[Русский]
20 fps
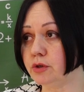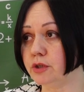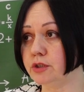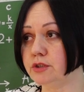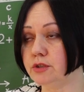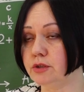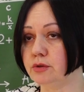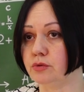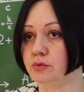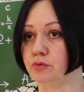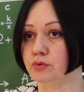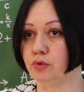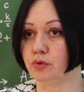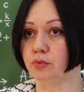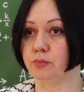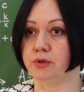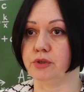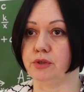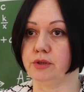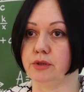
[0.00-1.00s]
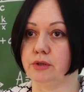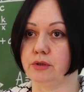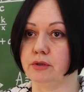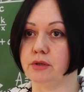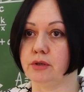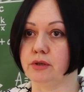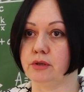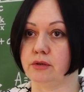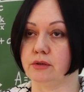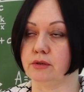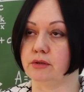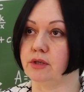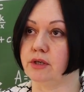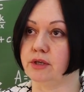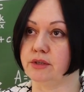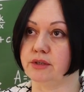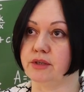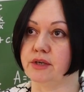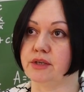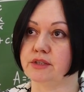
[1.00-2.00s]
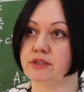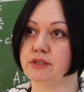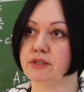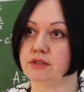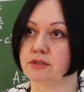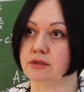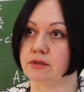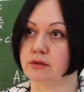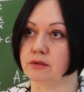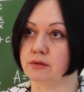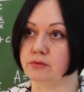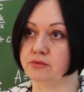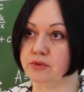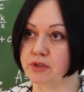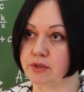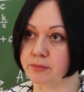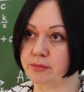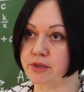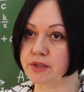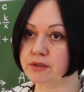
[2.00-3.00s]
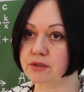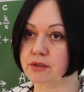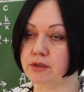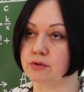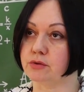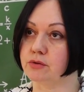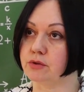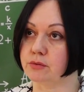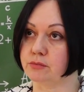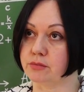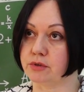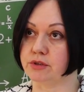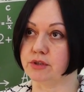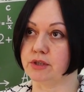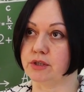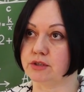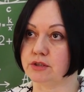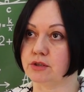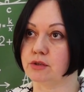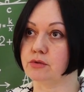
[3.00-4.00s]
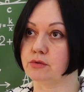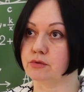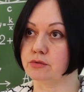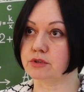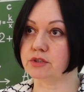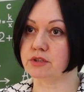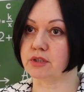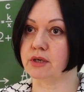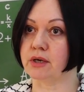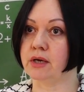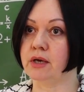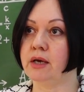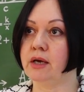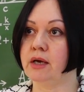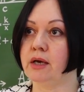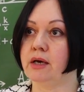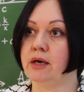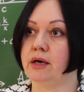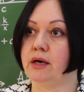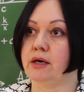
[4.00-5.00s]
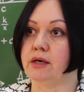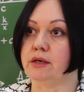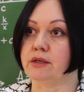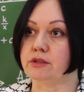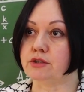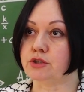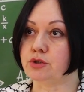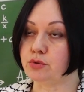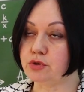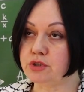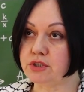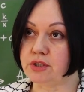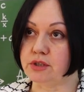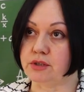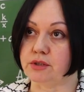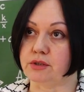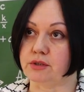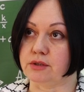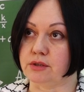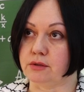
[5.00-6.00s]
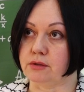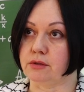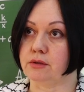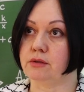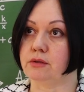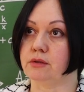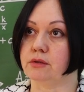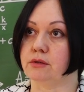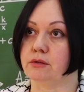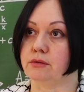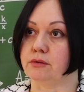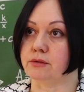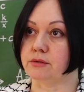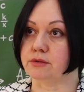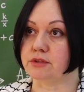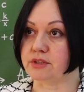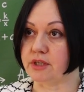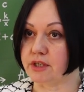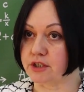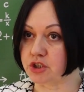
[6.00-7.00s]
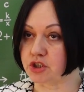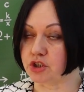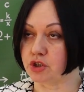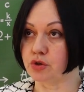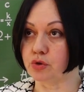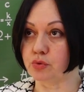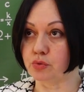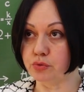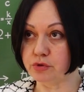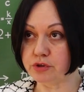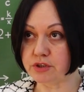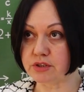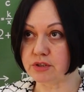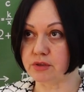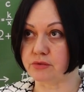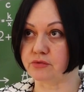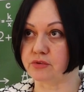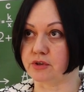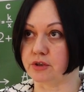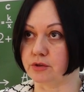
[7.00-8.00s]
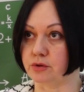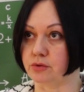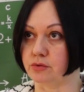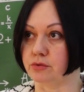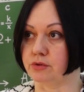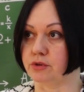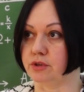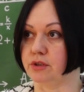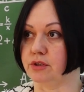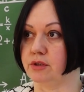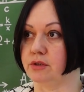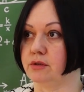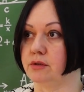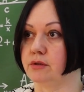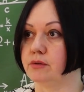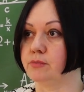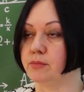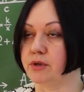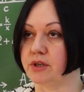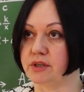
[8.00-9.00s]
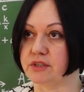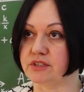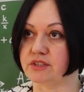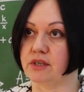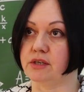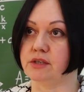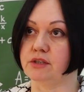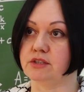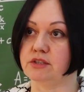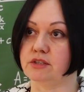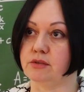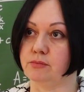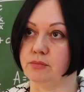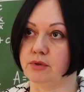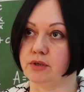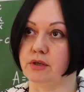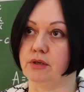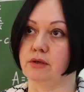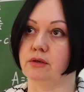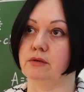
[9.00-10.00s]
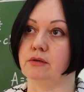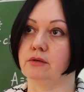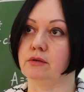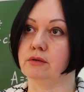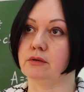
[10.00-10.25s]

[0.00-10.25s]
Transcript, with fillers: один удобный э, для нас э, формат, который был на этих курсах, студенты э, старших курсов, которые показали себя